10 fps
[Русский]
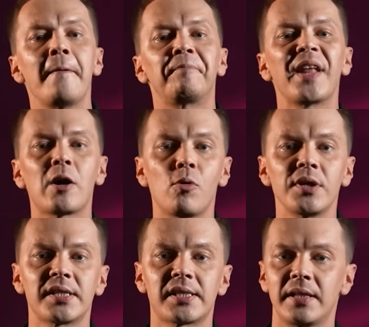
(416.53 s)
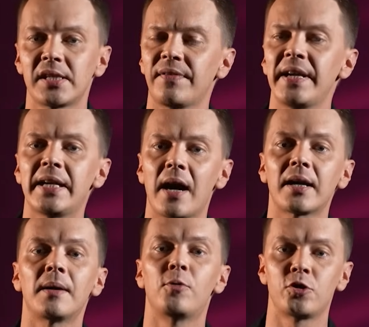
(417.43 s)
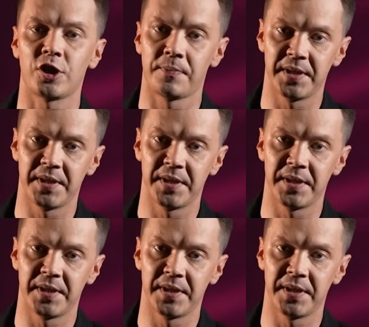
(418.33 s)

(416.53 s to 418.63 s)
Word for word: находится на своих рабочих